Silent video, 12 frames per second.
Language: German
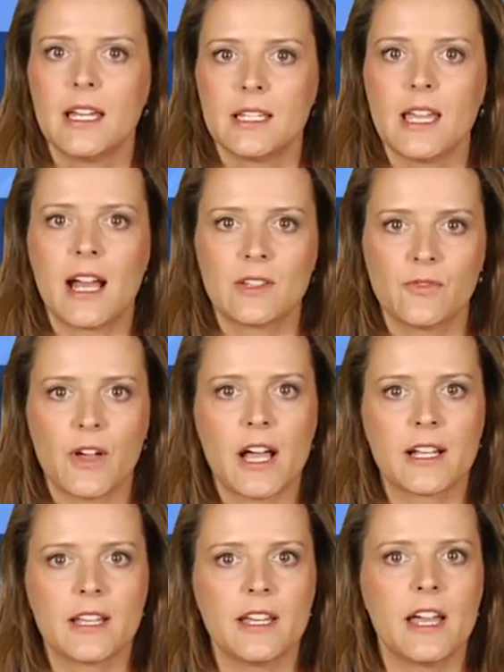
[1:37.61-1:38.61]
Die
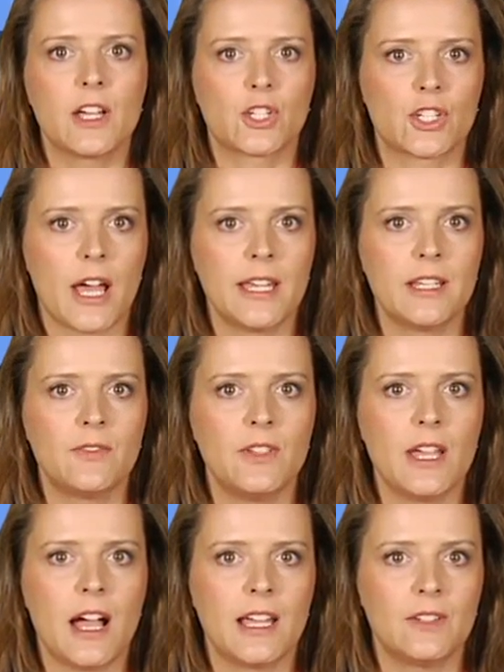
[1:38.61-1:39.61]
Anfrage erscheine
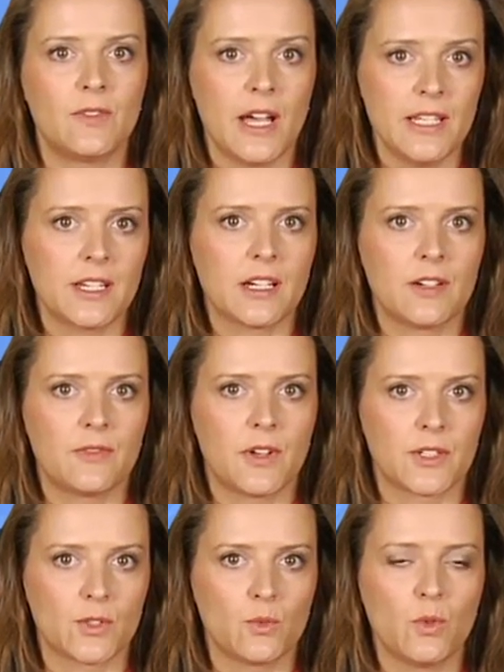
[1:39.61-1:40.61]
wie ein weiterer
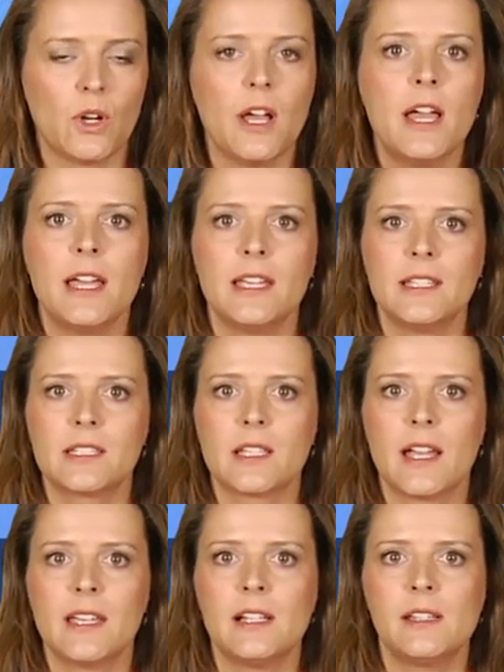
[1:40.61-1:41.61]
Versuch,
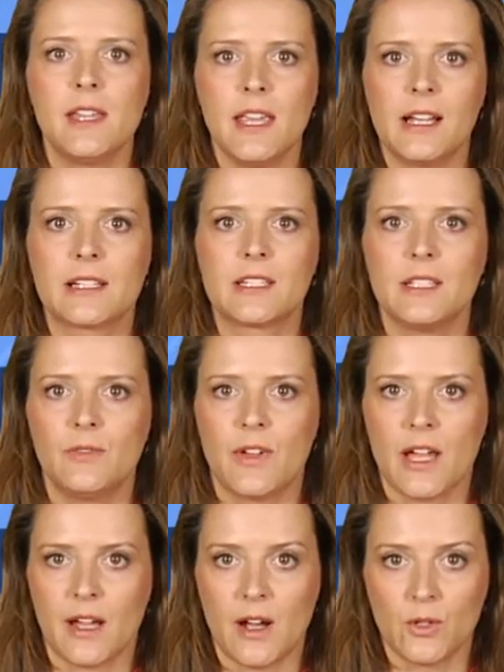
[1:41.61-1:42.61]
Israel negativ
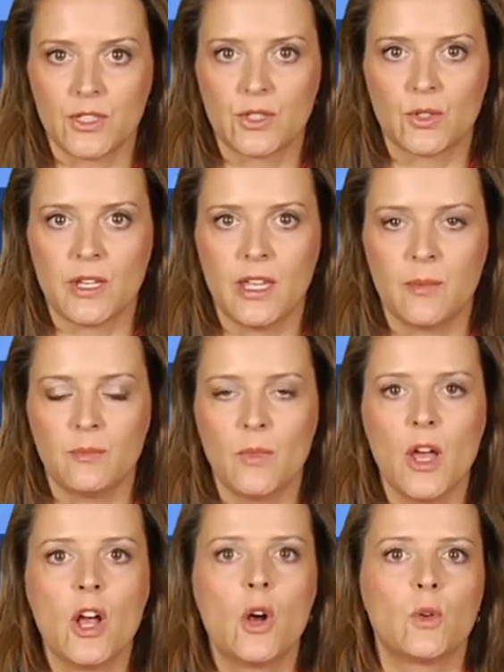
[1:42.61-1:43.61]
herauszuheben
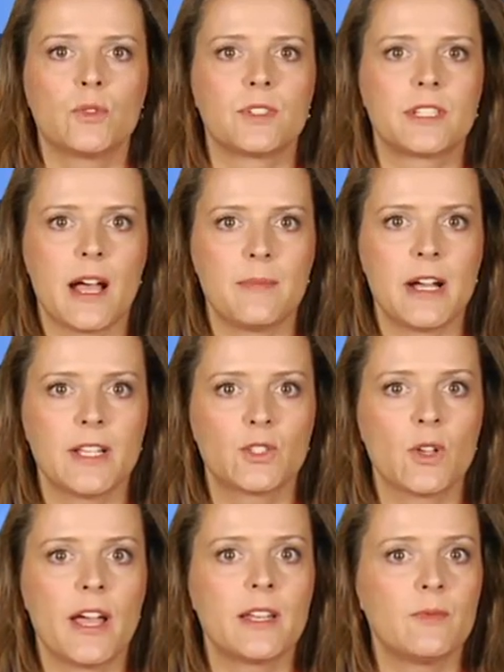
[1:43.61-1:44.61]
und dabei
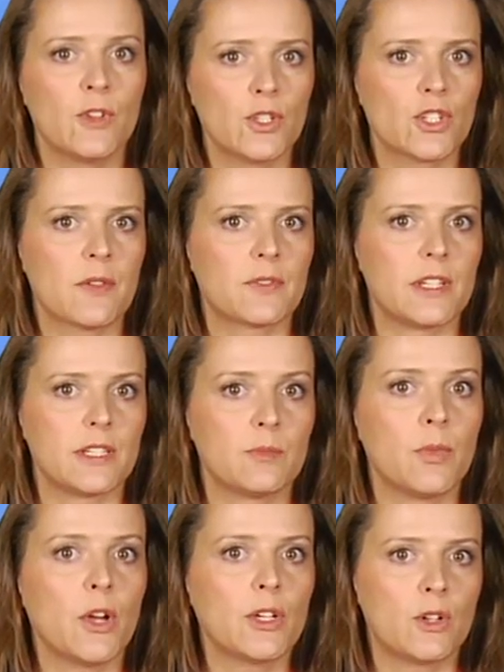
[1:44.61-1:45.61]
zu einem wirtschaftlichen
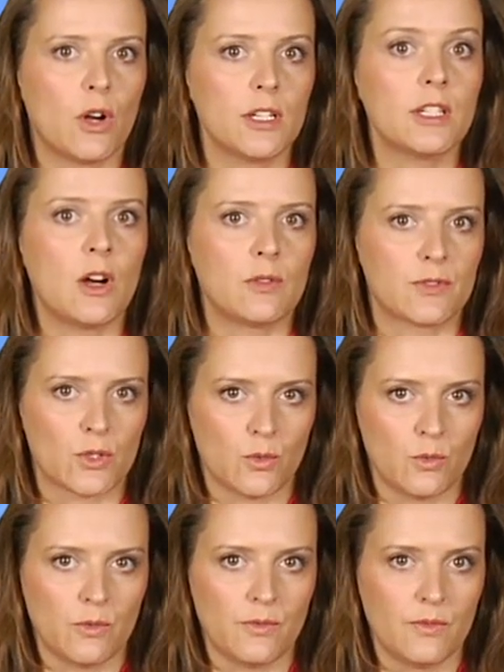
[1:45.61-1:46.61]
Boykott
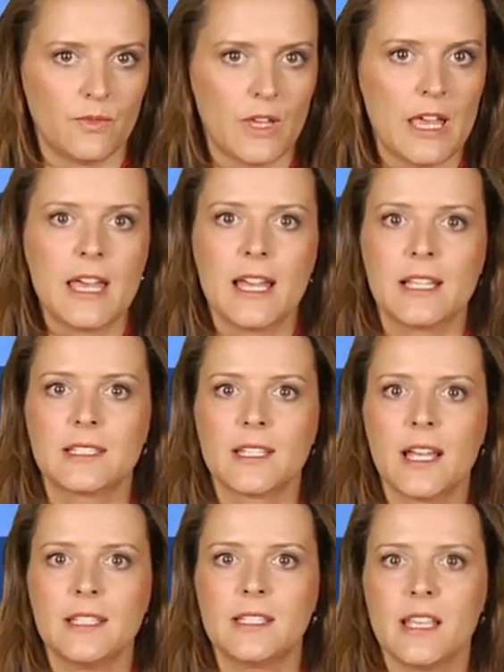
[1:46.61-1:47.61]
aufzurufen. Es
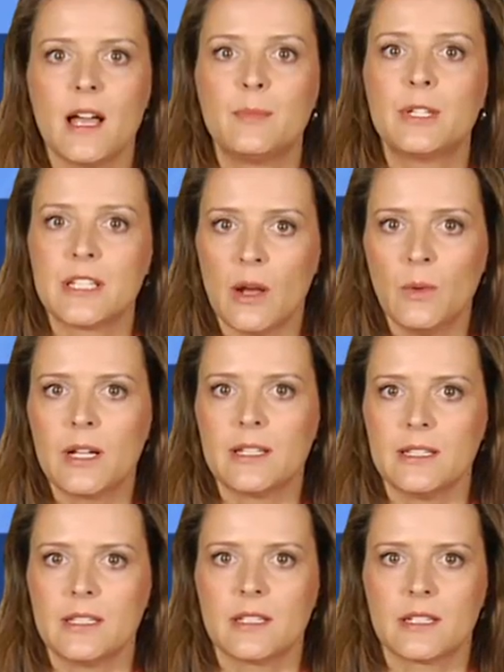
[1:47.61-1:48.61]
sei sehr
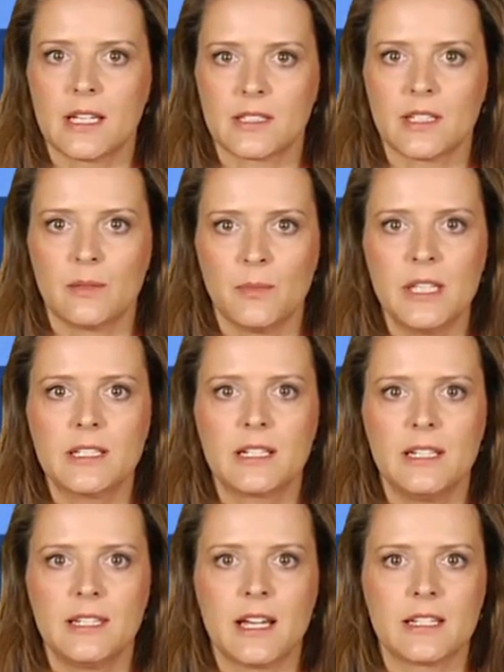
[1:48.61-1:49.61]
bedauerlich, dass sich
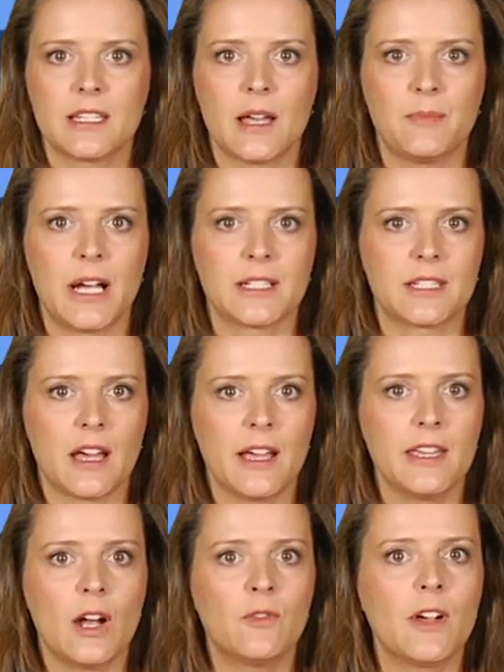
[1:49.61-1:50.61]
Mitglieder der
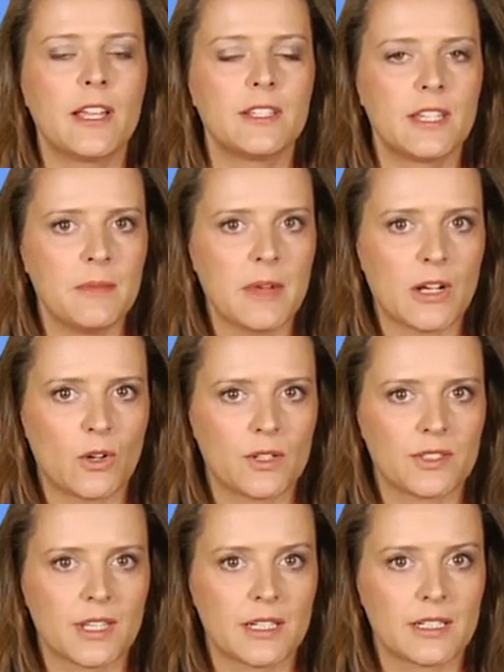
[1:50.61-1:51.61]
Partei auf ein Thema
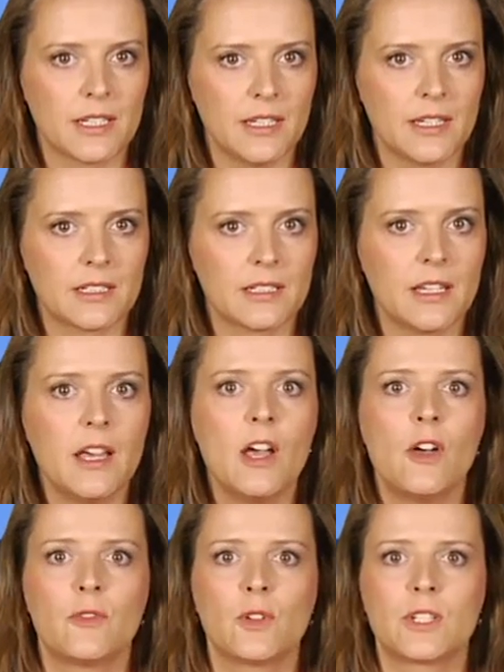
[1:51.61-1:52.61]
konzentrierten,
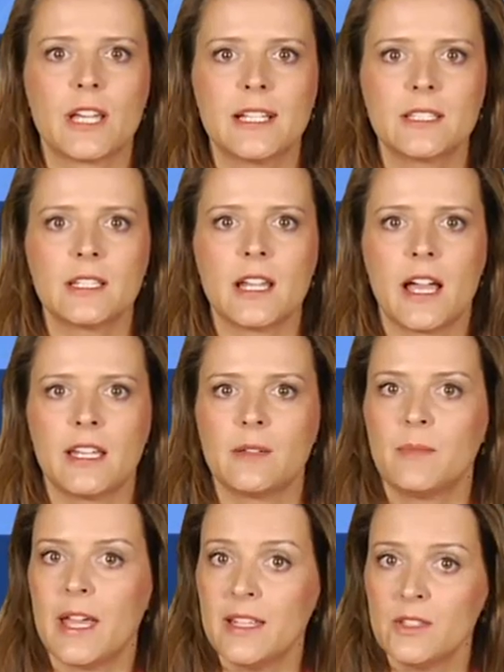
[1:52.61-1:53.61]
für das in
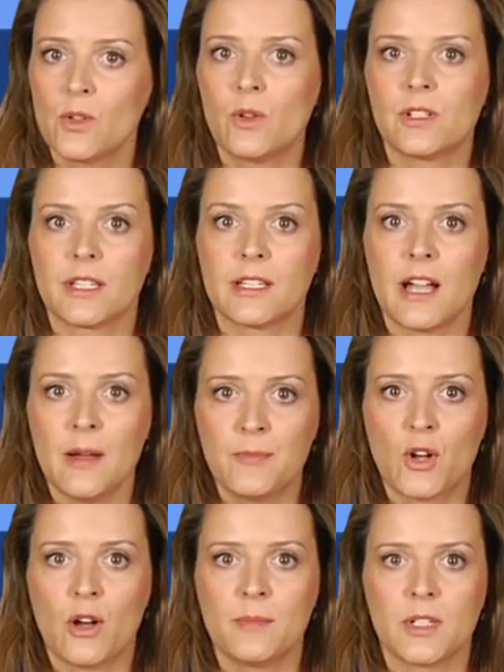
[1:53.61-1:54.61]
einem endgültigen
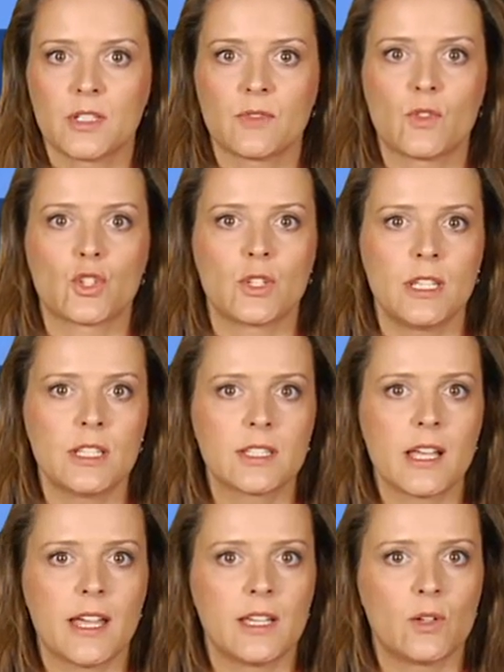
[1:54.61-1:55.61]
Abkommen zwischen
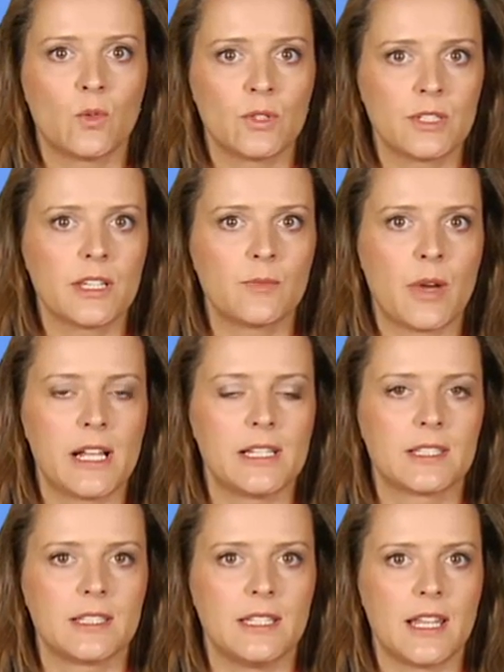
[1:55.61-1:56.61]
Israel und den
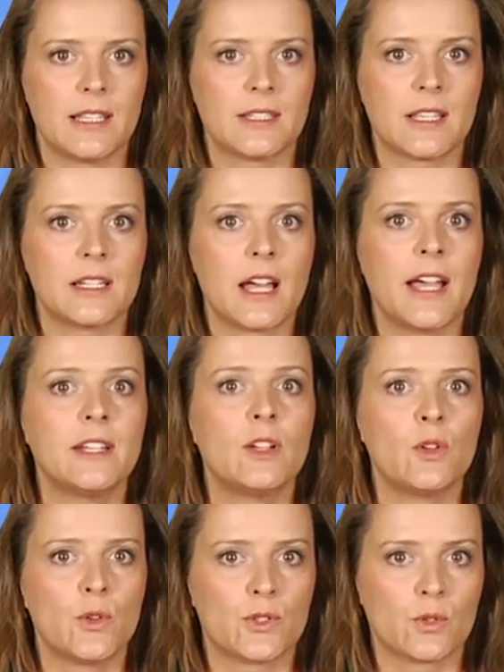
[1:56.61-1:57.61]
Palästinensern eine
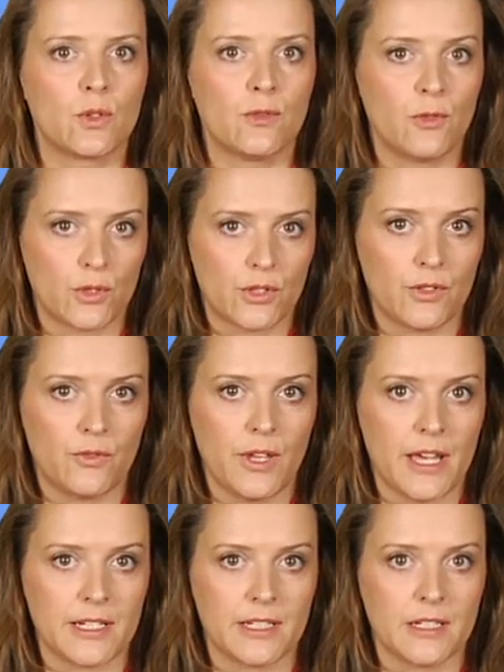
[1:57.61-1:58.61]
Lösung gefunden
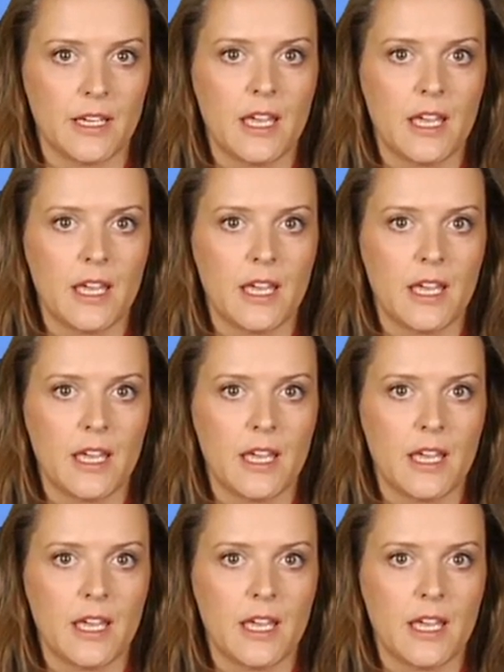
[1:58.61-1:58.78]
werde.